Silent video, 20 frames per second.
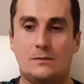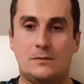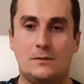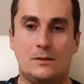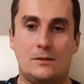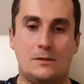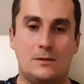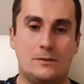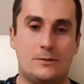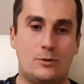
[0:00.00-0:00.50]

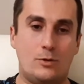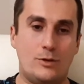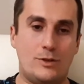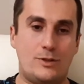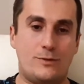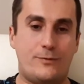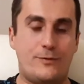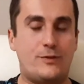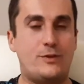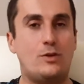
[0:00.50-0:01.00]
Э, то
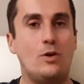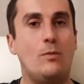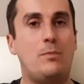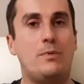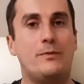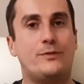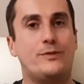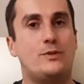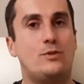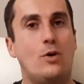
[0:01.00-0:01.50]
есть все,
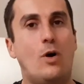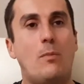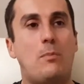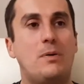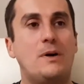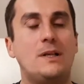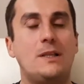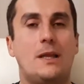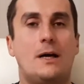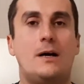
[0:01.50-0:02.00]
все,
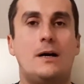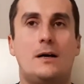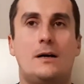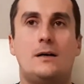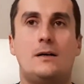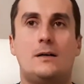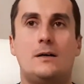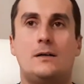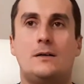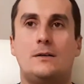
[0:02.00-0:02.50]

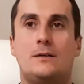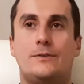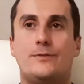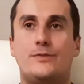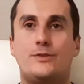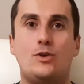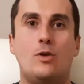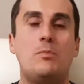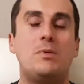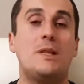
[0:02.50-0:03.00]
было,
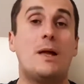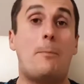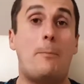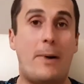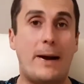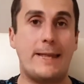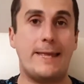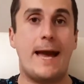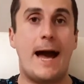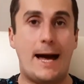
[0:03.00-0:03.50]
все было
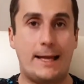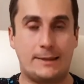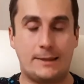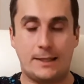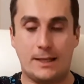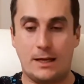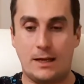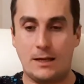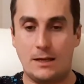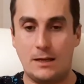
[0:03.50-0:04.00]

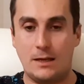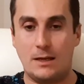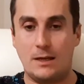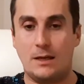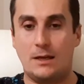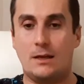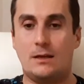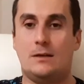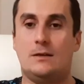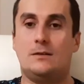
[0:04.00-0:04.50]
понятно.
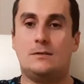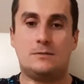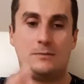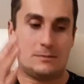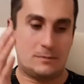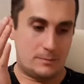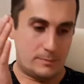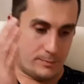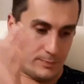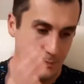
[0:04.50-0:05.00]

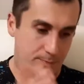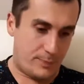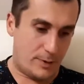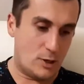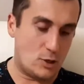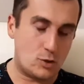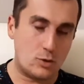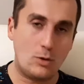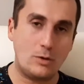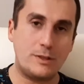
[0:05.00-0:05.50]

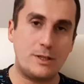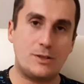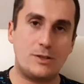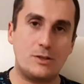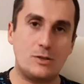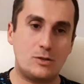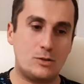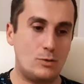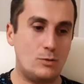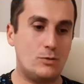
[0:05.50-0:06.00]
Пришел здесь
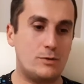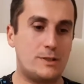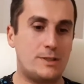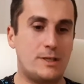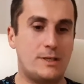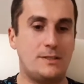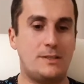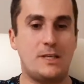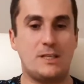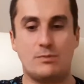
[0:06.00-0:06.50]

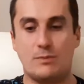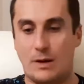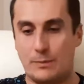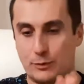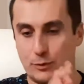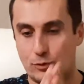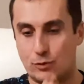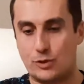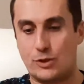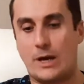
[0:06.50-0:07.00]
инструкция, здесь мы
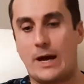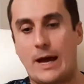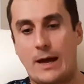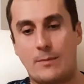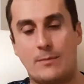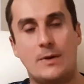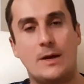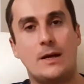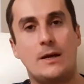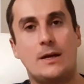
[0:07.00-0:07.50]

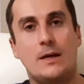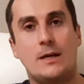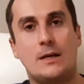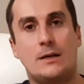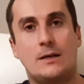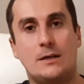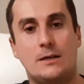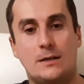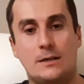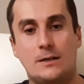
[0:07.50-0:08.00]
обсуждаем,
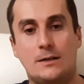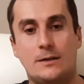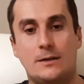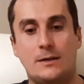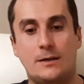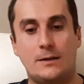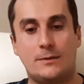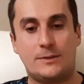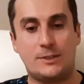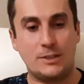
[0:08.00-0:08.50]

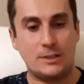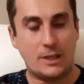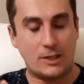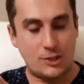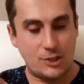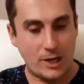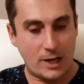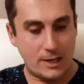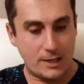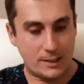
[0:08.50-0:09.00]
ты
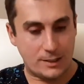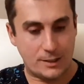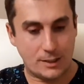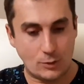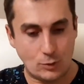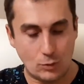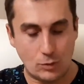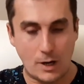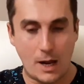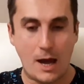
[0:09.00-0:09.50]
начальник, я
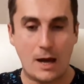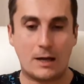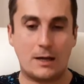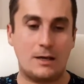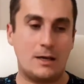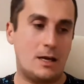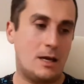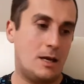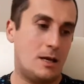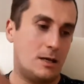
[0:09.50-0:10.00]
дурак –
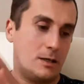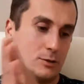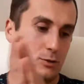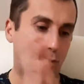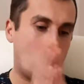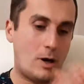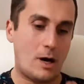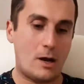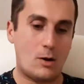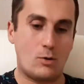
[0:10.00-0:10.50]

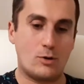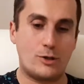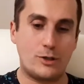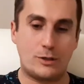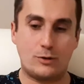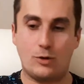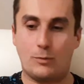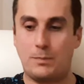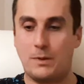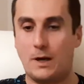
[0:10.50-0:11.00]
кто хороший,
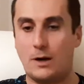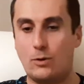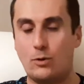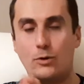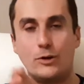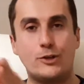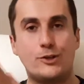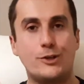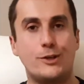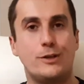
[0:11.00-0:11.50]
кто
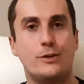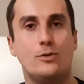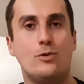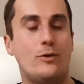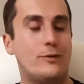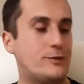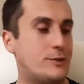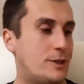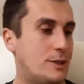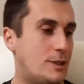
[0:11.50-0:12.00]
плохой,
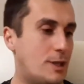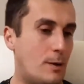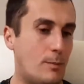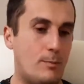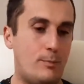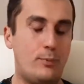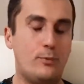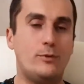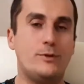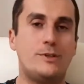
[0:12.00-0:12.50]
Жириновский, там
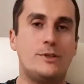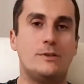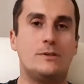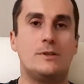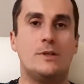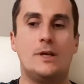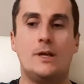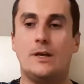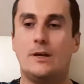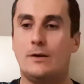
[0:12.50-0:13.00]

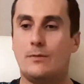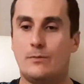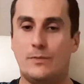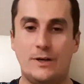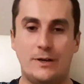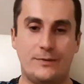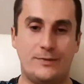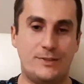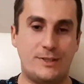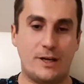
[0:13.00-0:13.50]
Путин,
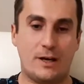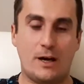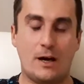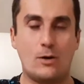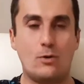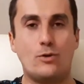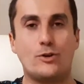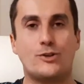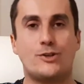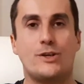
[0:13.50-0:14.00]
мы все
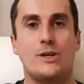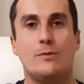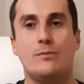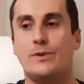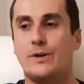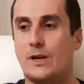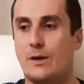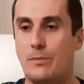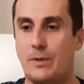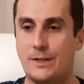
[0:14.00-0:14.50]
хорошие,
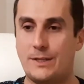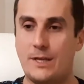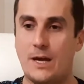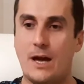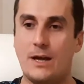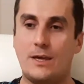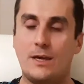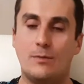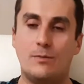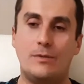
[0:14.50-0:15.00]
мы
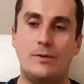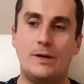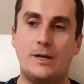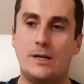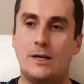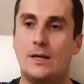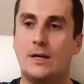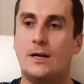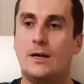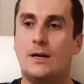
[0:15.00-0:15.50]
работяги,
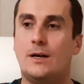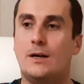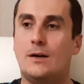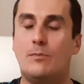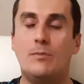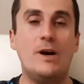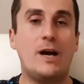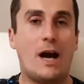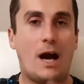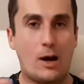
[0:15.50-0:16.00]
мы,
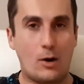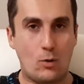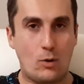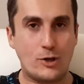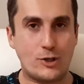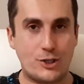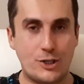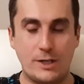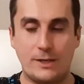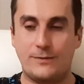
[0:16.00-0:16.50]
мы
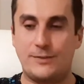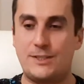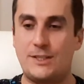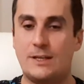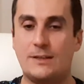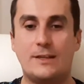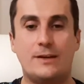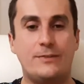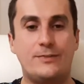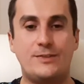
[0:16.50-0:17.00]
хорошие,
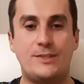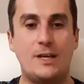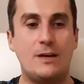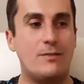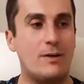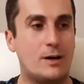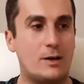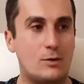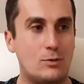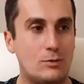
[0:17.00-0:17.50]
все, все
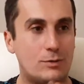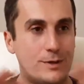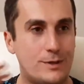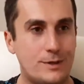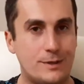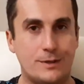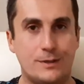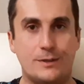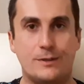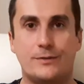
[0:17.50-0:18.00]
вокруг,
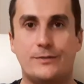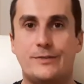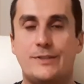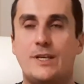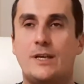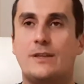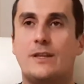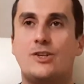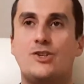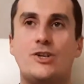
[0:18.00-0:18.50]
э,
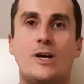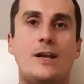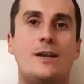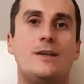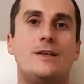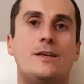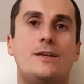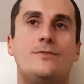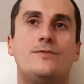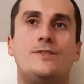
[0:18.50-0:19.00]
все
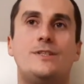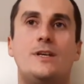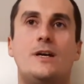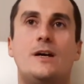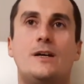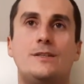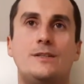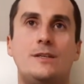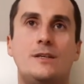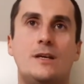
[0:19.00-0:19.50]
начальники, все
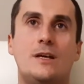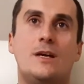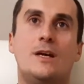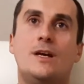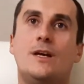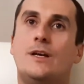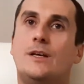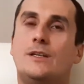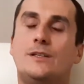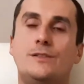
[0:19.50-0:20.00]
они
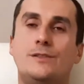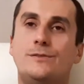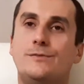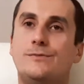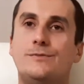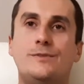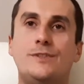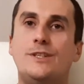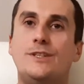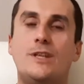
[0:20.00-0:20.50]

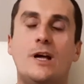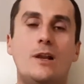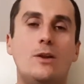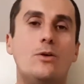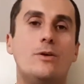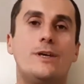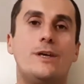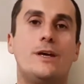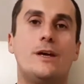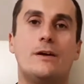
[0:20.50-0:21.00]

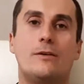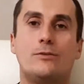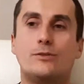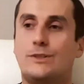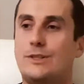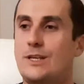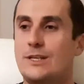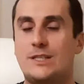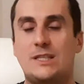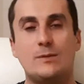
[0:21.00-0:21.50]
недалекие,
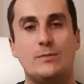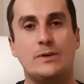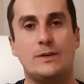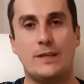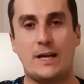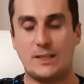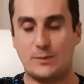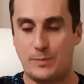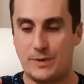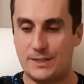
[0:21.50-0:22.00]
вот если бы
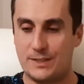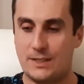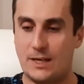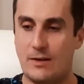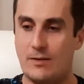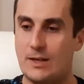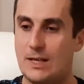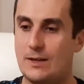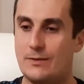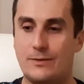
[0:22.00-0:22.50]
нас
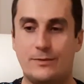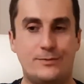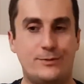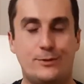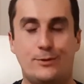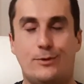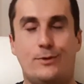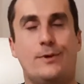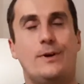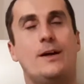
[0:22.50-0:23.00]
поставили,
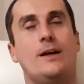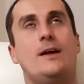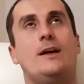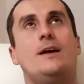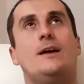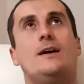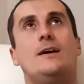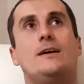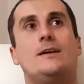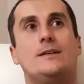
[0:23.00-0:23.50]
все,
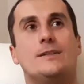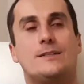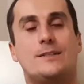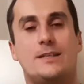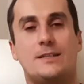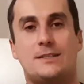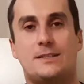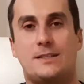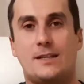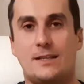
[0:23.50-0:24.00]
э,
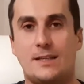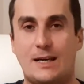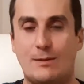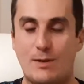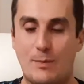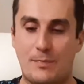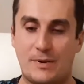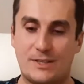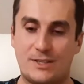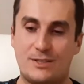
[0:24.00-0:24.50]
страна
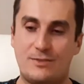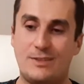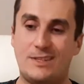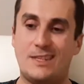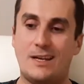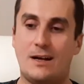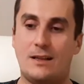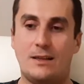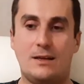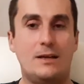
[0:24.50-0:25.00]
бы
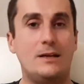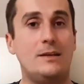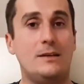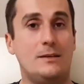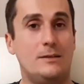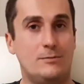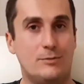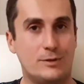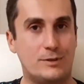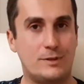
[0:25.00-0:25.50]
процветала,
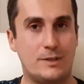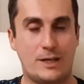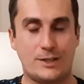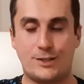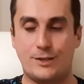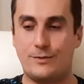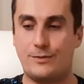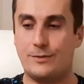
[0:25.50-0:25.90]
и вот наше,